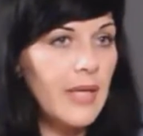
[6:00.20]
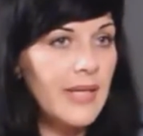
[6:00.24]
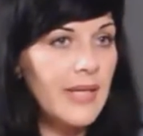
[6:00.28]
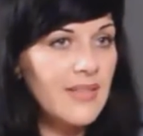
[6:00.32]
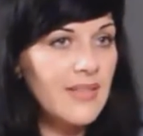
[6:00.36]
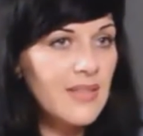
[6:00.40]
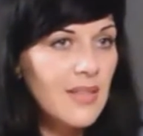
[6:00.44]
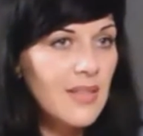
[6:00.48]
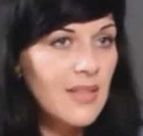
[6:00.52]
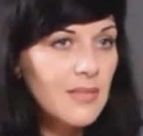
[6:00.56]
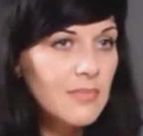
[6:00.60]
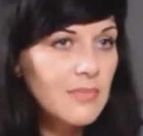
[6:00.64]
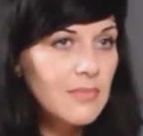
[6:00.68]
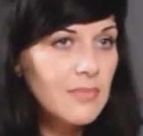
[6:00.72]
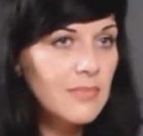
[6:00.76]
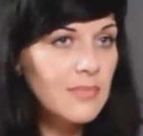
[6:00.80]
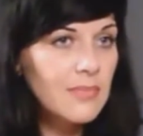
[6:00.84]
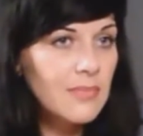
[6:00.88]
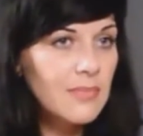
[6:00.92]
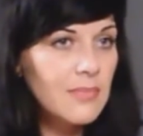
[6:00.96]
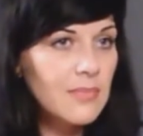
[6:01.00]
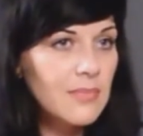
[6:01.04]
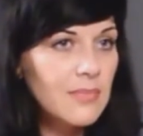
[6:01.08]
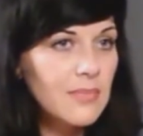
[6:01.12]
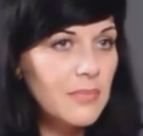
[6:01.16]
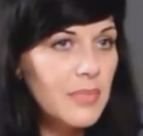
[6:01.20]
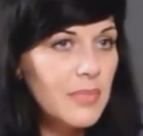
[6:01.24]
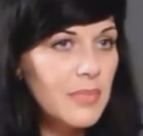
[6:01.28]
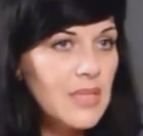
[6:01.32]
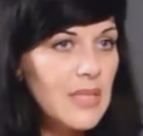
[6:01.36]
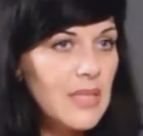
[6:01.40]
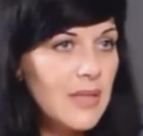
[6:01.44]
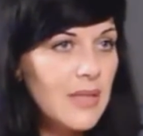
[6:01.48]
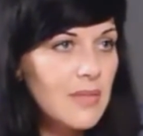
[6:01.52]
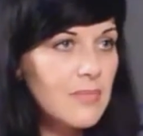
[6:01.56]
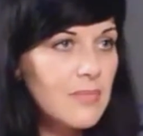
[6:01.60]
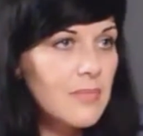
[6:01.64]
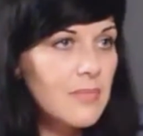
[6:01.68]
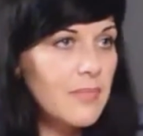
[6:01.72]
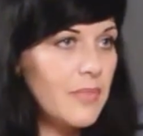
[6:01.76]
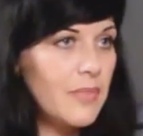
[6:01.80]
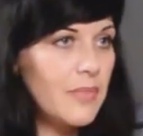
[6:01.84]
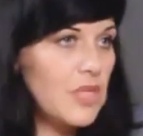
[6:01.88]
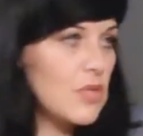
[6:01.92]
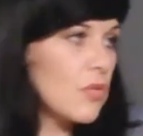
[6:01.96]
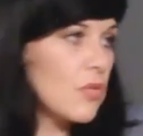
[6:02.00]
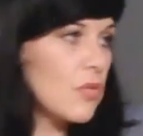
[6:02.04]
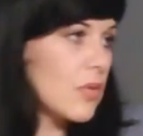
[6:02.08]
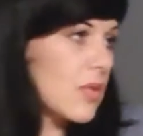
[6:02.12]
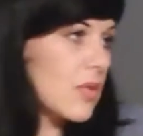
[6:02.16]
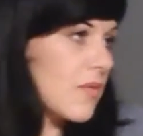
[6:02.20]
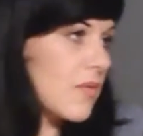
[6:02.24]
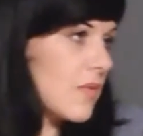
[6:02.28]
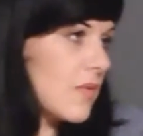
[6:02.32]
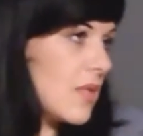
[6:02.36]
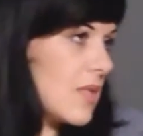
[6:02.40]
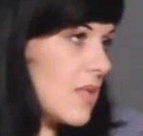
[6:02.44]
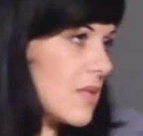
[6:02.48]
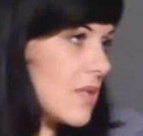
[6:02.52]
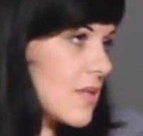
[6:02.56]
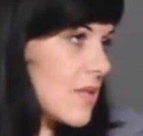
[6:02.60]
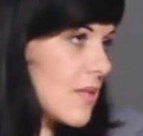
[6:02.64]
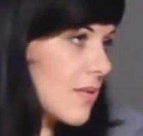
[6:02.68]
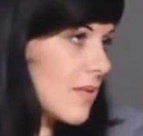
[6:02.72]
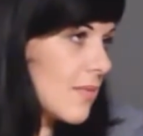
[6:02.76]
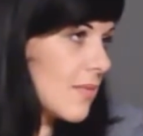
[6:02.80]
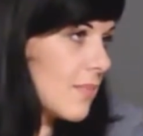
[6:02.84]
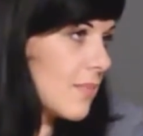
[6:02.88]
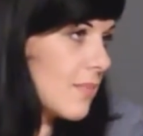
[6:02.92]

эта беда придет к нам в Донецк.